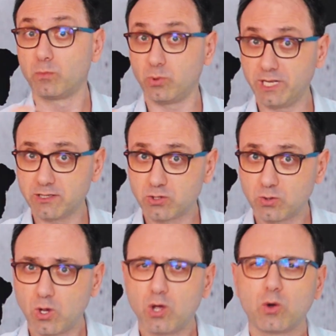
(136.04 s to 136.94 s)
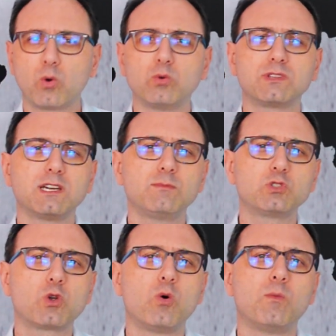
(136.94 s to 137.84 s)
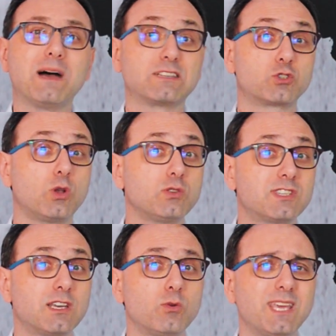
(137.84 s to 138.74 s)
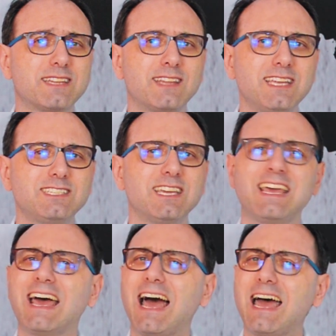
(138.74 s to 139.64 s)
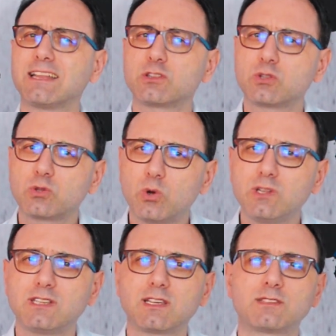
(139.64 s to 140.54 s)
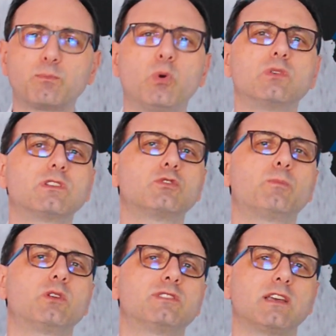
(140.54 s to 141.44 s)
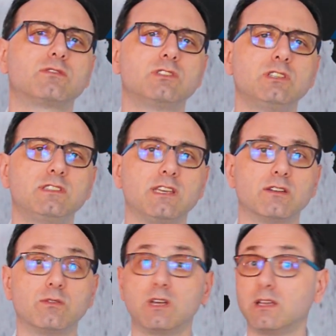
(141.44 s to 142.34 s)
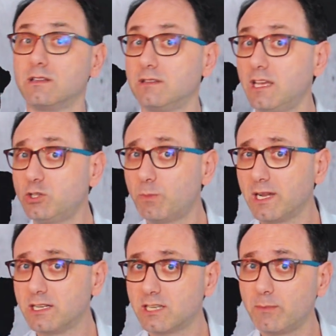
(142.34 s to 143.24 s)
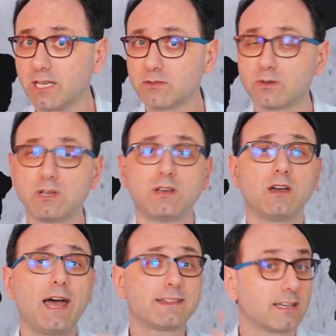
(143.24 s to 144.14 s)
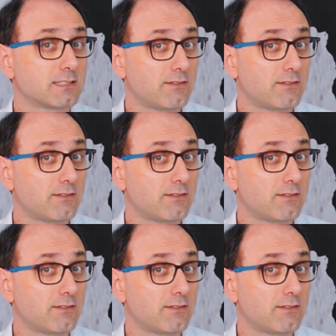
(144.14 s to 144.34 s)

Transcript: Por isso, contamos com uma solução que atende a todas as pontas do processo de ensino, desde o planejamento até as